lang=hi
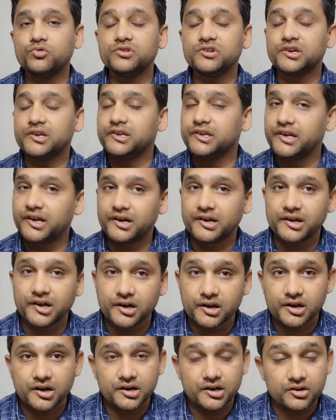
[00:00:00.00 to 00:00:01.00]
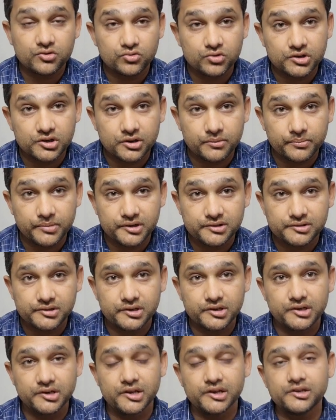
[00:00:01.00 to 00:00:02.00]
उनके लिए अंडा खाना कोई कंपल्सरी
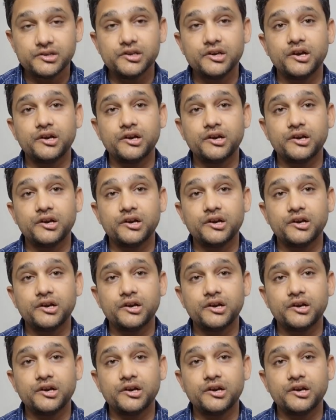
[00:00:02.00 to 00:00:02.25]
नहीं है कि